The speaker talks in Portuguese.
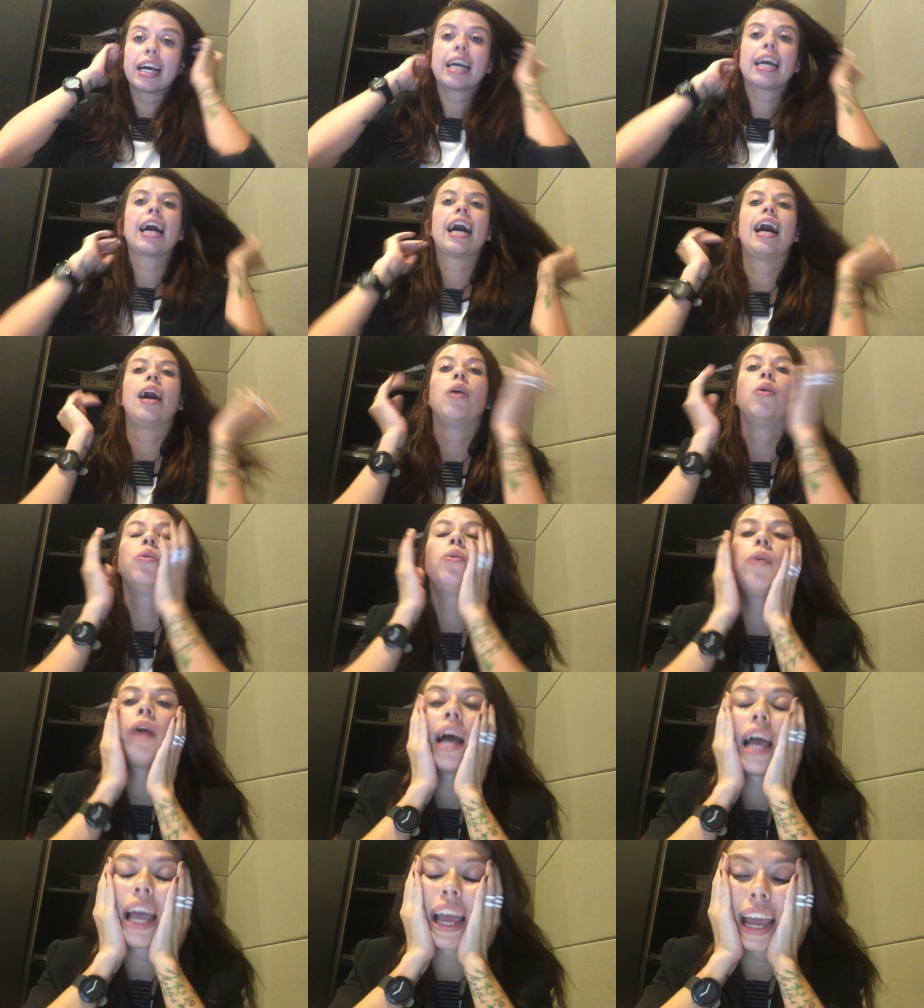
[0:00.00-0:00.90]
da
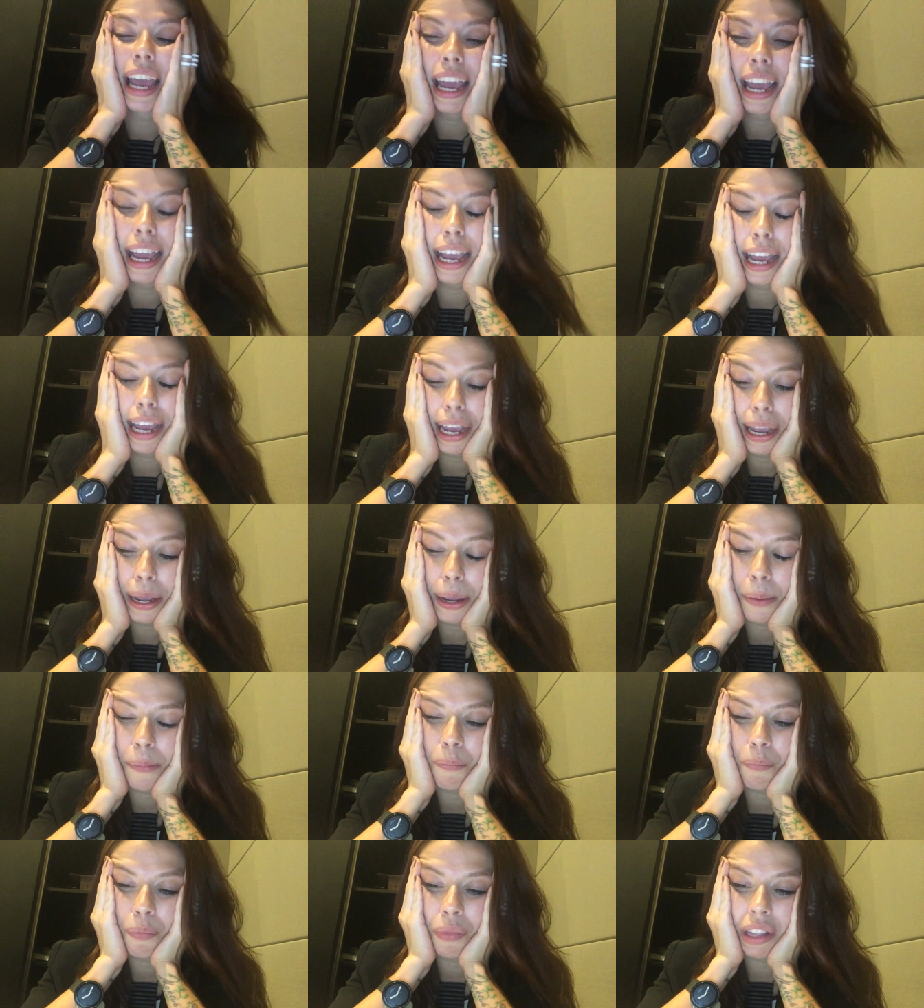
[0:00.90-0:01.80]
Cal
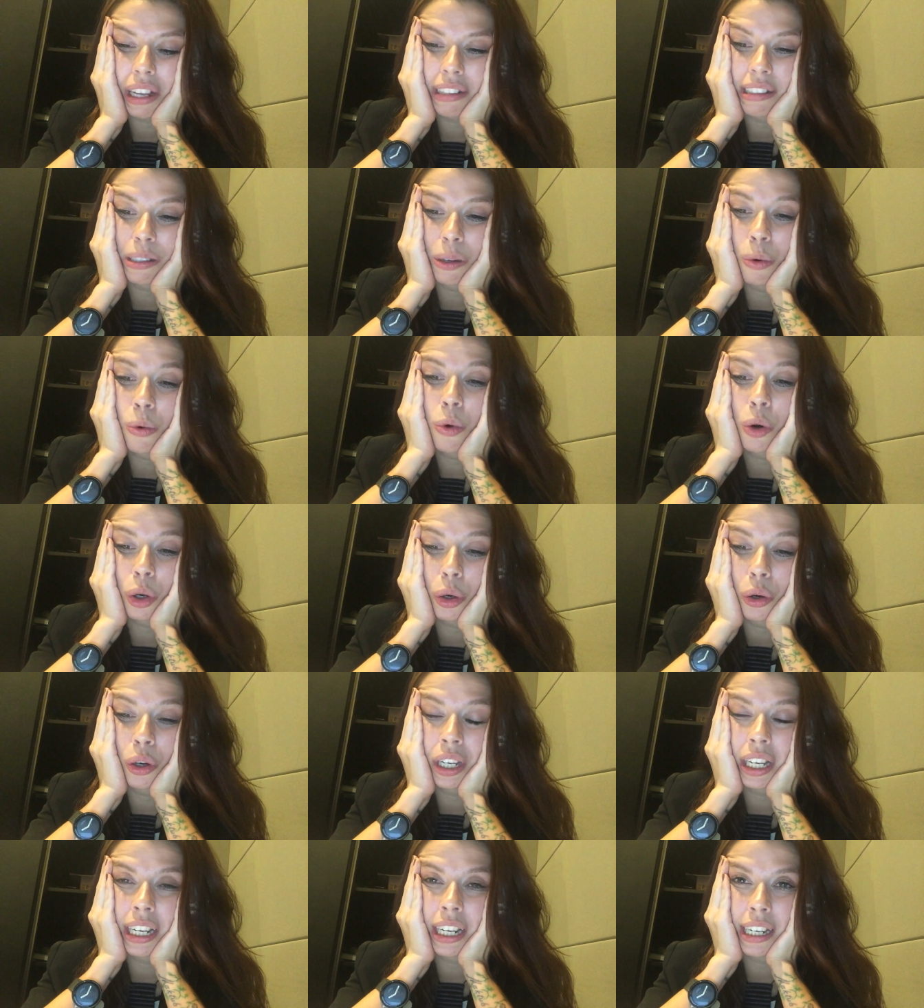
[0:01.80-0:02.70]
é são
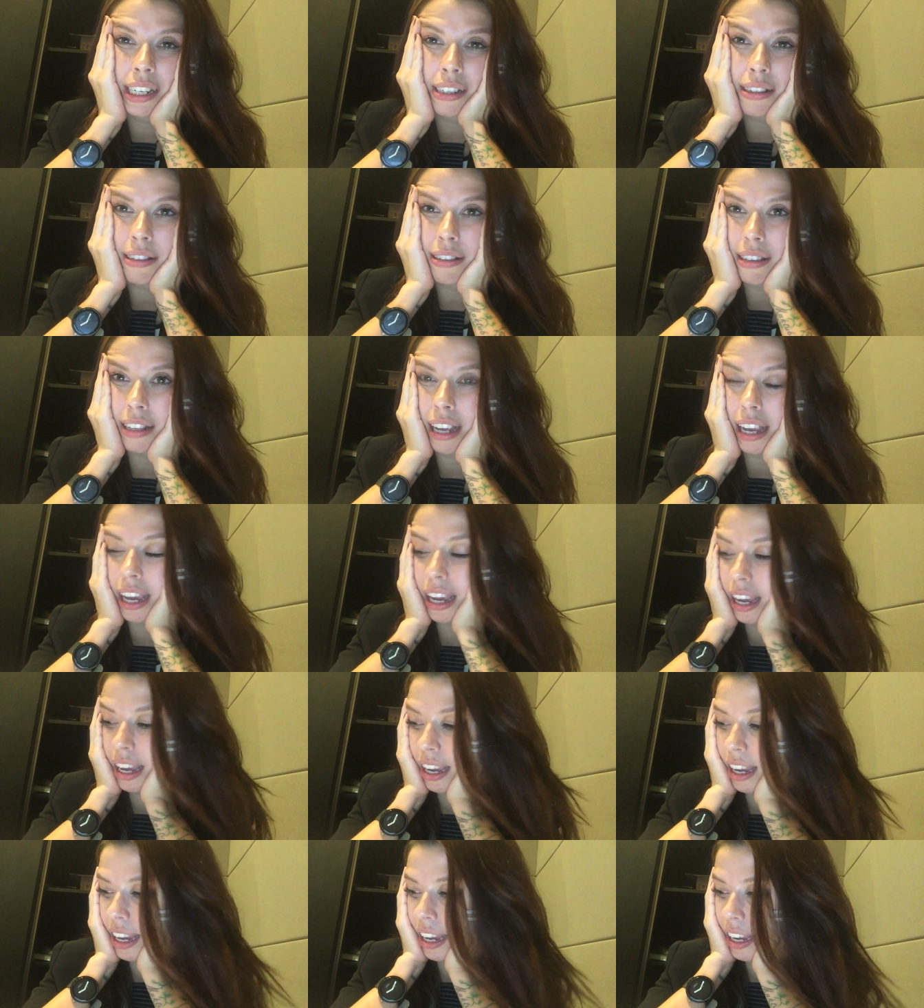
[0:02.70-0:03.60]
crônicas
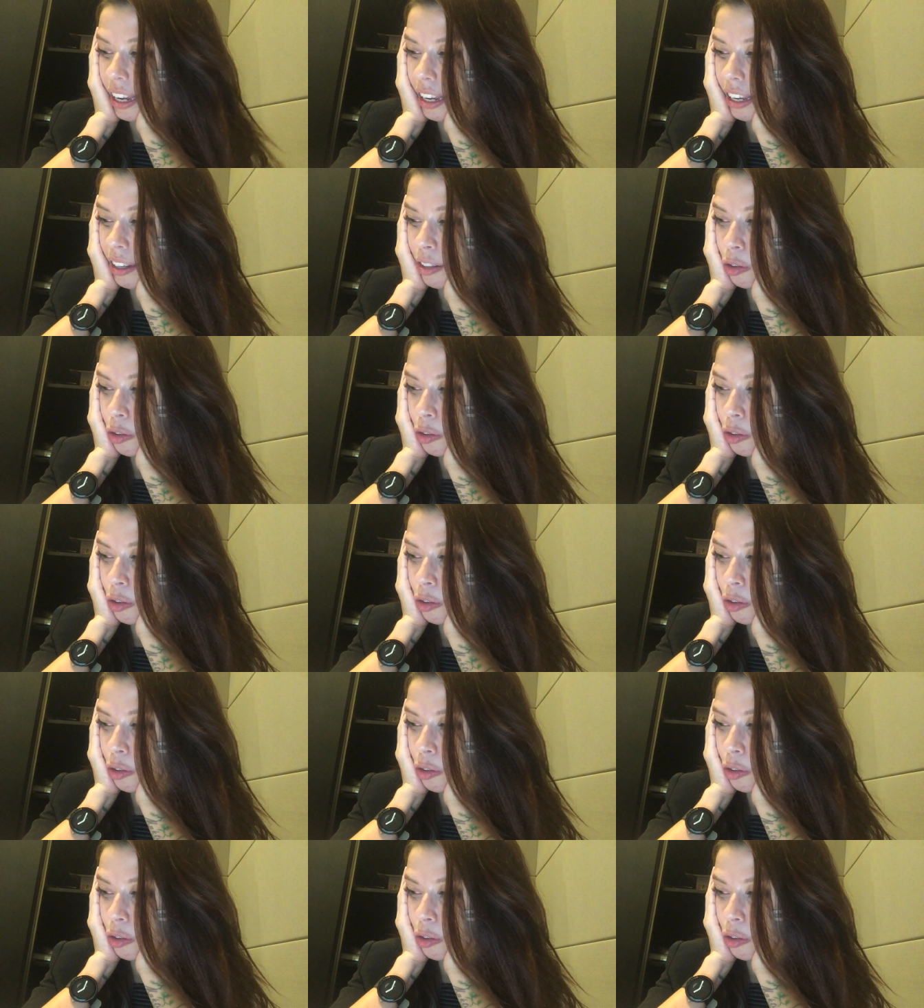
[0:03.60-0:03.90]
é,